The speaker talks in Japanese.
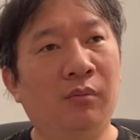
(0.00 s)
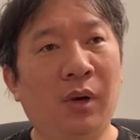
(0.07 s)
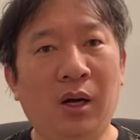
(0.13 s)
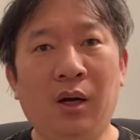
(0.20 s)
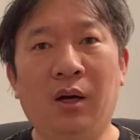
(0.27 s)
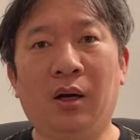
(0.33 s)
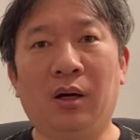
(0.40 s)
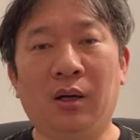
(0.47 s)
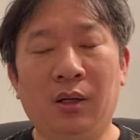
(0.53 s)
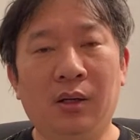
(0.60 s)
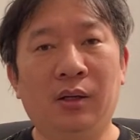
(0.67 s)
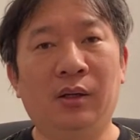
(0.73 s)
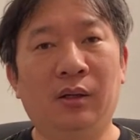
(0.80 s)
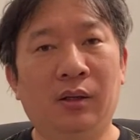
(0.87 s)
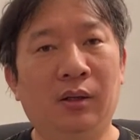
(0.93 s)
まあ、
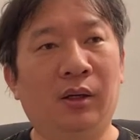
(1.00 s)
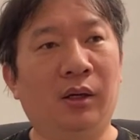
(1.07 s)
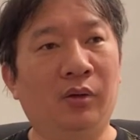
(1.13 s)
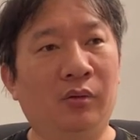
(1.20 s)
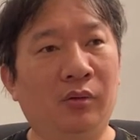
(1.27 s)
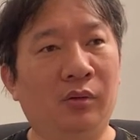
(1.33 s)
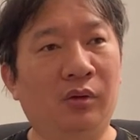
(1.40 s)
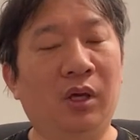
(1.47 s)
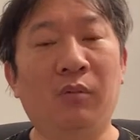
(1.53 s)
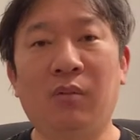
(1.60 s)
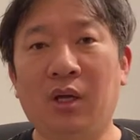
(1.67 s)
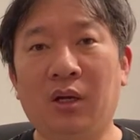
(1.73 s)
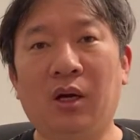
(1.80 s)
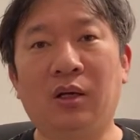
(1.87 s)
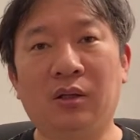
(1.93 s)
あの、
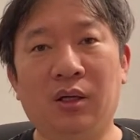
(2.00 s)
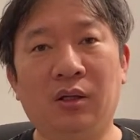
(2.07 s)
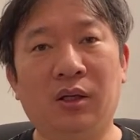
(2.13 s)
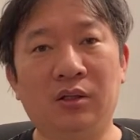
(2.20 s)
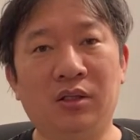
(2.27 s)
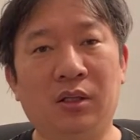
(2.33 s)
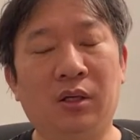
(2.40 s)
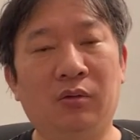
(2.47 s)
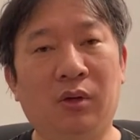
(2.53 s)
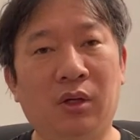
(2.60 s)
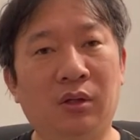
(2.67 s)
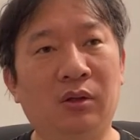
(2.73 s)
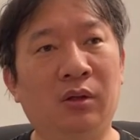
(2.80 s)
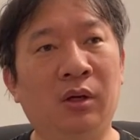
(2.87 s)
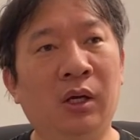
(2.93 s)
賢明な判断なんじゃないの
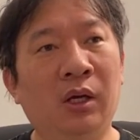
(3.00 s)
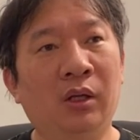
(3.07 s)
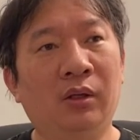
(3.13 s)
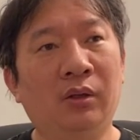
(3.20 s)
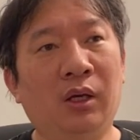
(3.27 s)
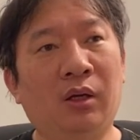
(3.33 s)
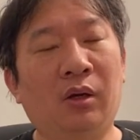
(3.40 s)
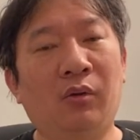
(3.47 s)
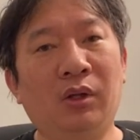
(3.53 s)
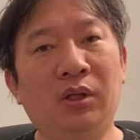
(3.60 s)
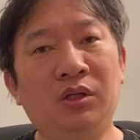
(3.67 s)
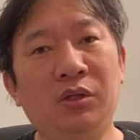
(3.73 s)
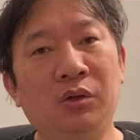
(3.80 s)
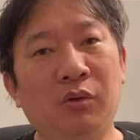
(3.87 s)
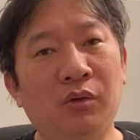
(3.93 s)
かなってだから
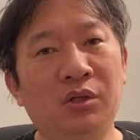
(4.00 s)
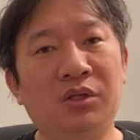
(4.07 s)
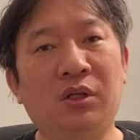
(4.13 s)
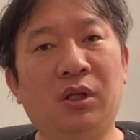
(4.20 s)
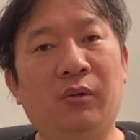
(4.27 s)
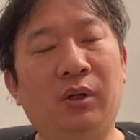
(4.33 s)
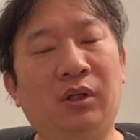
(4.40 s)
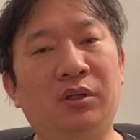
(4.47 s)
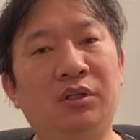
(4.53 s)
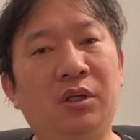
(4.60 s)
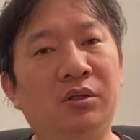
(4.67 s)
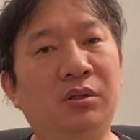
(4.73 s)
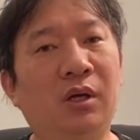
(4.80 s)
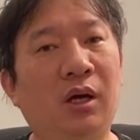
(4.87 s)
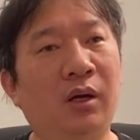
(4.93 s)
私、用意してた私
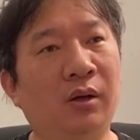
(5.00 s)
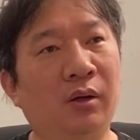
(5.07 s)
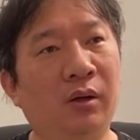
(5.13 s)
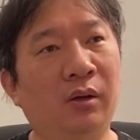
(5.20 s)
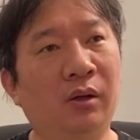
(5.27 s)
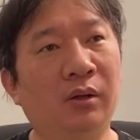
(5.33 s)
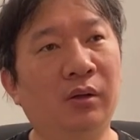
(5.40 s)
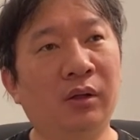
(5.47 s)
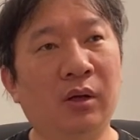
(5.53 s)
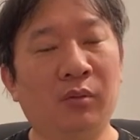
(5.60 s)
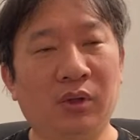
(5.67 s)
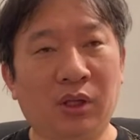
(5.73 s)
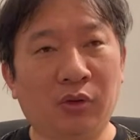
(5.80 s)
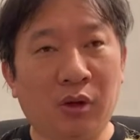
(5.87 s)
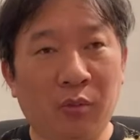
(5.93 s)
ですら、ね、例
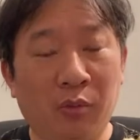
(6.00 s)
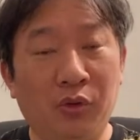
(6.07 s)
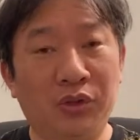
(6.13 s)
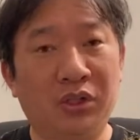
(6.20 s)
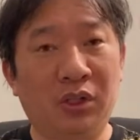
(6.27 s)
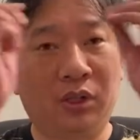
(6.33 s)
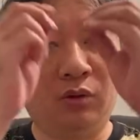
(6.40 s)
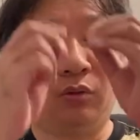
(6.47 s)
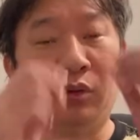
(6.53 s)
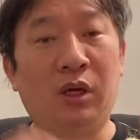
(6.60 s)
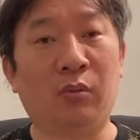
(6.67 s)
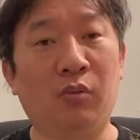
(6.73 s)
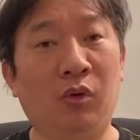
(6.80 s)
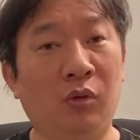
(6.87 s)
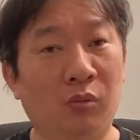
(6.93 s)
えば帽子の
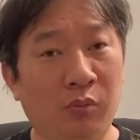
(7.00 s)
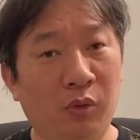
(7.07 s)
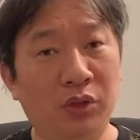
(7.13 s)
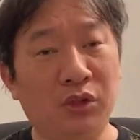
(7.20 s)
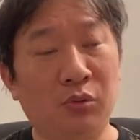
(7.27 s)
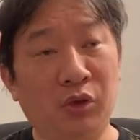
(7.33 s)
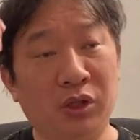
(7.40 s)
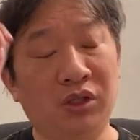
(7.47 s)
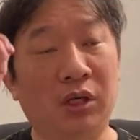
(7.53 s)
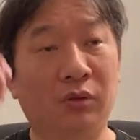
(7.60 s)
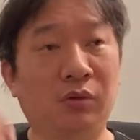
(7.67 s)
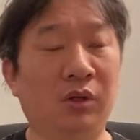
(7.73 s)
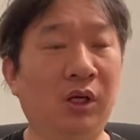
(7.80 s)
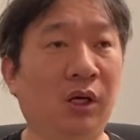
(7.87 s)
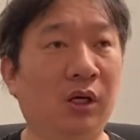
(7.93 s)
件も、帽子もね、
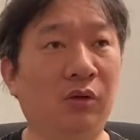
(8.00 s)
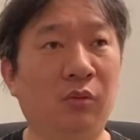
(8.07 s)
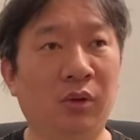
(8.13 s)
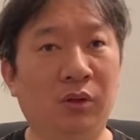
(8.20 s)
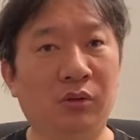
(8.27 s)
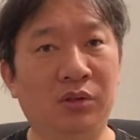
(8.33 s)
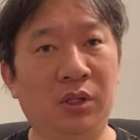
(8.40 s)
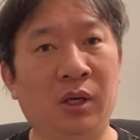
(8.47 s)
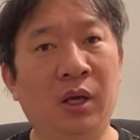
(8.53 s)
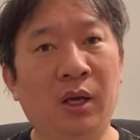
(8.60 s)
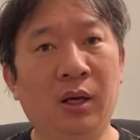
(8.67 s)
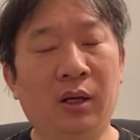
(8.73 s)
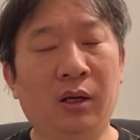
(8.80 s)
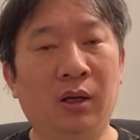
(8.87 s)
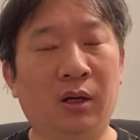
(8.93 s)
ちゃんと日焼け止めとして
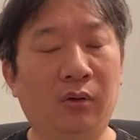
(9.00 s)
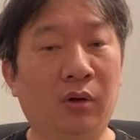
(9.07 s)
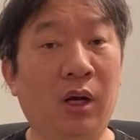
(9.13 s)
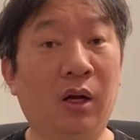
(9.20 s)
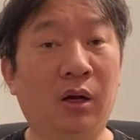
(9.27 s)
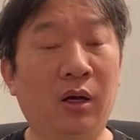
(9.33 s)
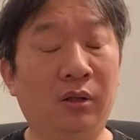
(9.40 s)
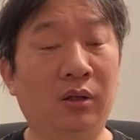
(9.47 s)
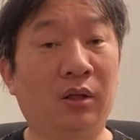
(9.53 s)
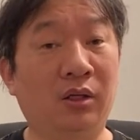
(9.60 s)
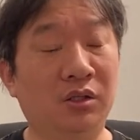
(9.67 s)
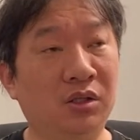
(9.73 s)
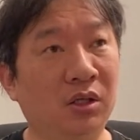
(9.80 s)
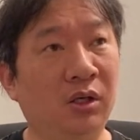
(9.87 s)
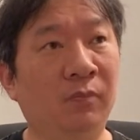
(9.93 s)
あの考えて
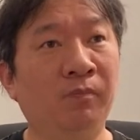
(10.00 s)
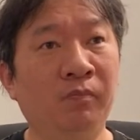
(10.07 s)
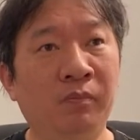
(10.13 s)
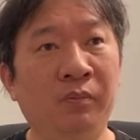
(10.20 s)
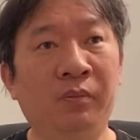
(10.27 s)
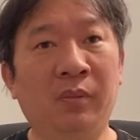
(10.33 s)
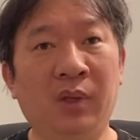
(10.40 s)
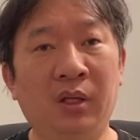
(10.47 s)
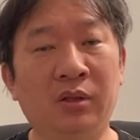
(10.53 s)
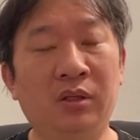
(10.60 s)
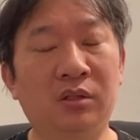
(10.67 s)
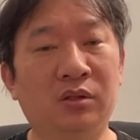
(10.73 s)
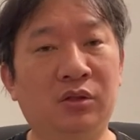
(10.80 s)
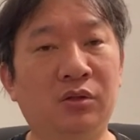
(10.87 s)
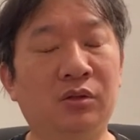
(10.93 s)
たし、
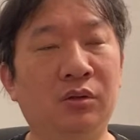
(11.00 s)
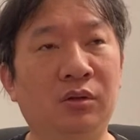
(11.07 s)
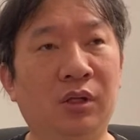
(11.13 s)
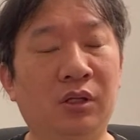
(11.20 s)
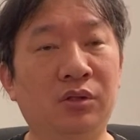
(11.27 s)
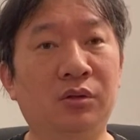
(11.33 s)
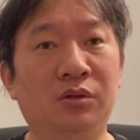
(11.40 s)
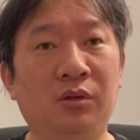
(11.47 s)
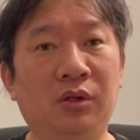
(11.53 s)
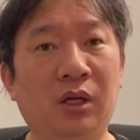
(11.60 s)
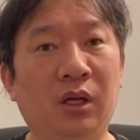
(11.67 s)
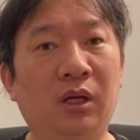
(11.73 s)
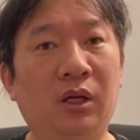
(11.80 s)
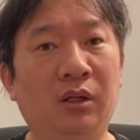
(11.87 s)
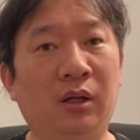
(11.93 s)
熱中、熱中症
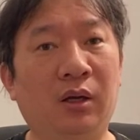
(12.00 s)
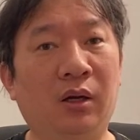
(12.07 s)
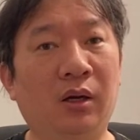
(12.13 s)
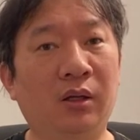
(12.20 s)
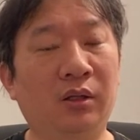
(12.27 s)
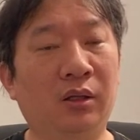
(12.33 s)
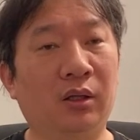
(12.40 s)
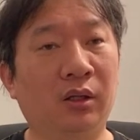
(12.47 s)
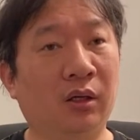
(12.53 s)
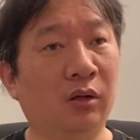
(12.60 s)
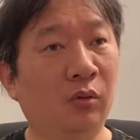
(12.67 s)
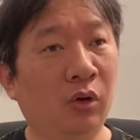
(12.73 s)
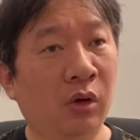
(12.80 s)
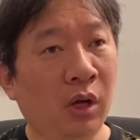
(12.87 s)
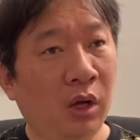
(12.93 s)
にならないって考えてたんだ
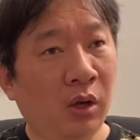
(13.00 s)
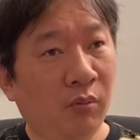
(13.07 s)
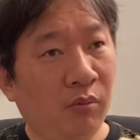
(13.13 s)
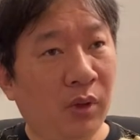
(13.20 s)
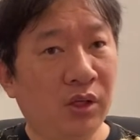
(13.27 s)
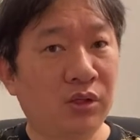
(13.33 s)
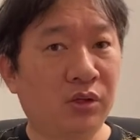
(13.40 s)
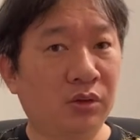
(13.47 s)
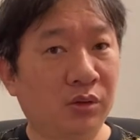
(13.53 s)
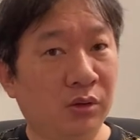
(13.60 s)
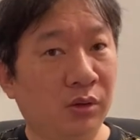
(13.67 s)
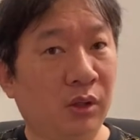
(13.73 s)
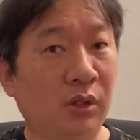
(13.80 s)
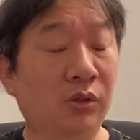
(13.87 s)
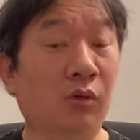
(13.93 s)
けども、
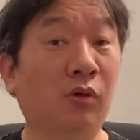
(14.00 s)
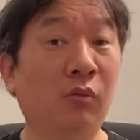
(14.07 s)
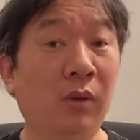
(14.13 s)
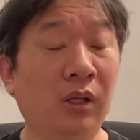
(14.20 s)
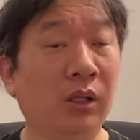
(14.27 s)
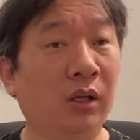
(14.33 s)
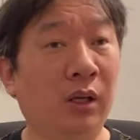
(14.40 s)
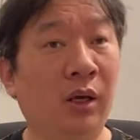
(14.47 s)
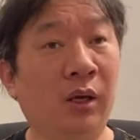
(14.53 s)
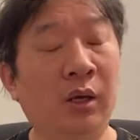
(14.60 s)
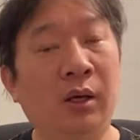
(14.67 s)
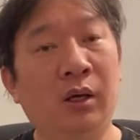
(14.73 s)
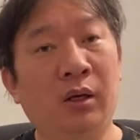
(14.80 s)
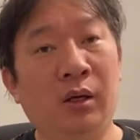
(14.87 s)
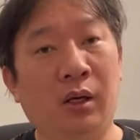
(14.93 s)
メッシュがそこまでね、
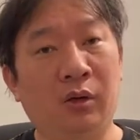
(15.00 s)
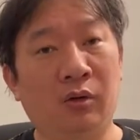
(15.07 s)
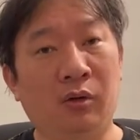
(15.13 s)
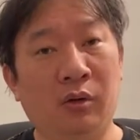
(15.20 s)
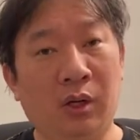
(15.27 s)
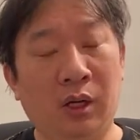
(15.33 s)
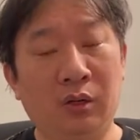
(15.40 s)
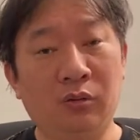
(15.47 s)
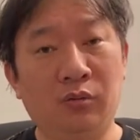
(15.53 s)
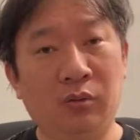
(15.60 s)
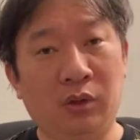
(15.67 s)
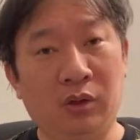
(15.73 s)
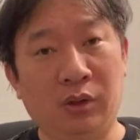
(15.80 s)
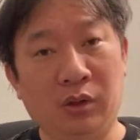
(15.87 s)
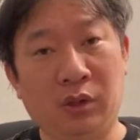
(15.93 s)
あの、ある、
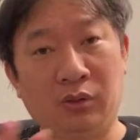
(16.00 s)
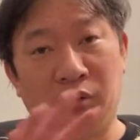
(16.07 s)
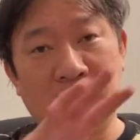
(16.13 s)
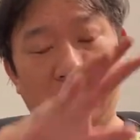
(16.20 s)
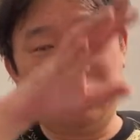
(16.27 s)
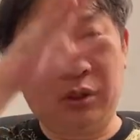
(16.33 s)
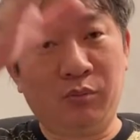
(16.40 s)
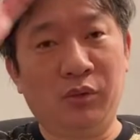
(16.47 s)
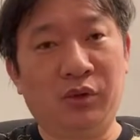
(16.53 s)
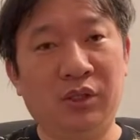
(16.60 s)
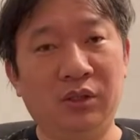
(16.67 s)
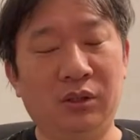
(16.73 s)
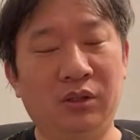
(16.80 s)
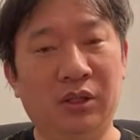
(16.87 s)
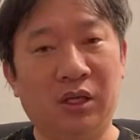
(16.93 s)
あの、全部
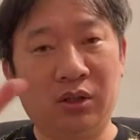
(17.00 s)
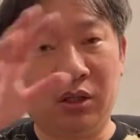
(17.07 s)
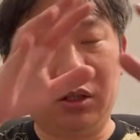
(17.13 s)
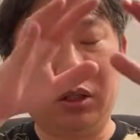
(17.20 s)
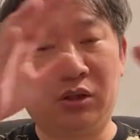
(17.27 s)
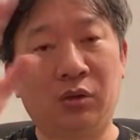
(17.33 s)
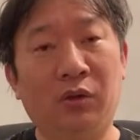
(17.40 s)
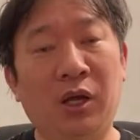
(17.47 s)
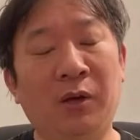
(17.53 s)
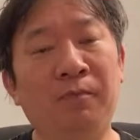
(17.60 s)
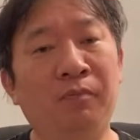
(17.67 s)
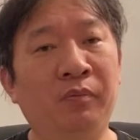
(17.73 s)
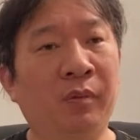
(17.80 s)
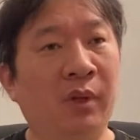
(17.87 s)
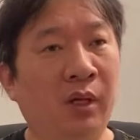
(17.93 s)
全生地と
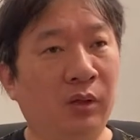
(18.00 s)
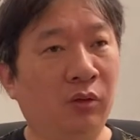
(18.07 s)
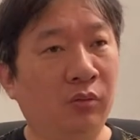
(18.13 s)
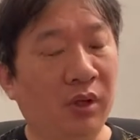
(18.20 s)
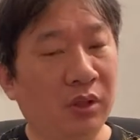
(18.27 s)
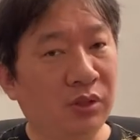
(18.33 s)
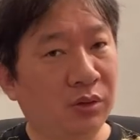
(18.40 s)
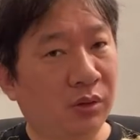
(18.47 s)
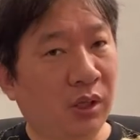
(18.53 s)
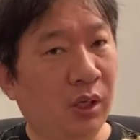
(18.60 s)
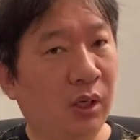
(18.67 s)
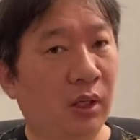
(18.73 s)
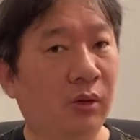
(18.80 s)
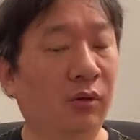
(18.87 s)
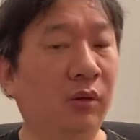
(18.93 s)
ね、あとメッシュ
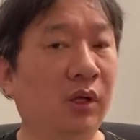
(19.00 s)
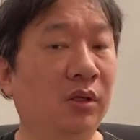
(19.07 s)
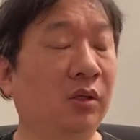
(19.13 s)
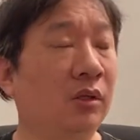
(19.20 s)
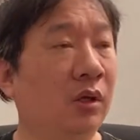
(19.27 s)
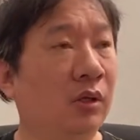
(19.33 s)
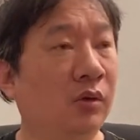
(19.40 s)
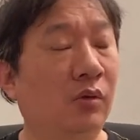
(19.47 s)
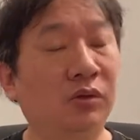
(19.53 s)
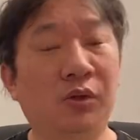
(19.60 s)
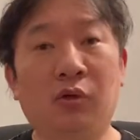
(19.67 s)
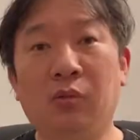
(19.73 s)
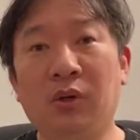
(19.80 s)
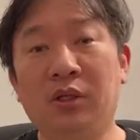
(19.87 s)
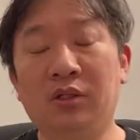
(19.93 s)
系とね、
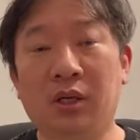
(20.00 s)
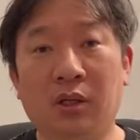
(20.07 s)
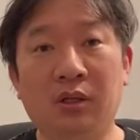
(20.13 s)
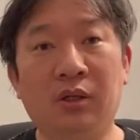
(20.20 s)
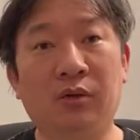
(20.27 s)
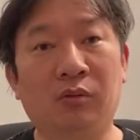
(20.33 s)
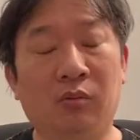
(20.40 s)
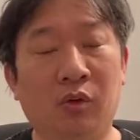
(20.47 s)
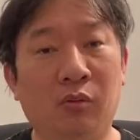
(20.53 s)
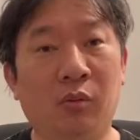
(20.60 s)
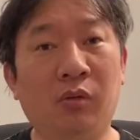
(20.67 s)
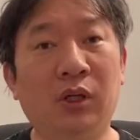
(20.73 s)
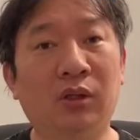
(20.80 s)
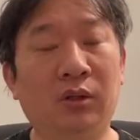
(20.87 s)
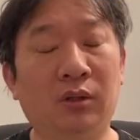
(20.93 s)
そこまで差が出るとも
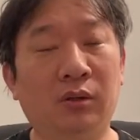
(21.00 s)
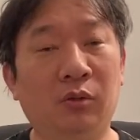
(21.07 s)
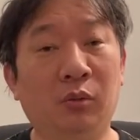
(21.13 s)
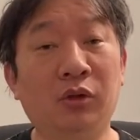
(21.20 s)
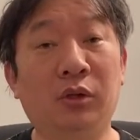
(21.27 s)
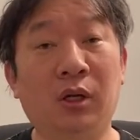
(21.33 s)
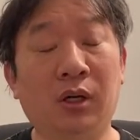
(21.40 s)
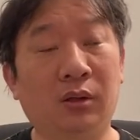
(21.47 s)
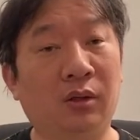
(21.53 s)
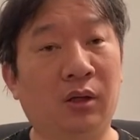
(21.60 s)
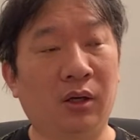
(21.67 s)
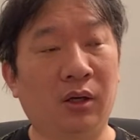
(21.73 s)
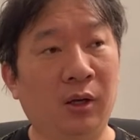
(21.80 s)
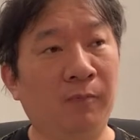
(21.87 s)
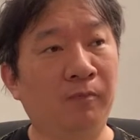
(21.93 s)
う思ってな
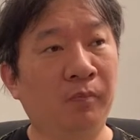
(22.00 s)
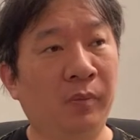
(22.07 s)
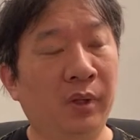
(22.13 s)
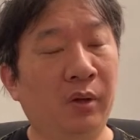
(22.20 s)
からね。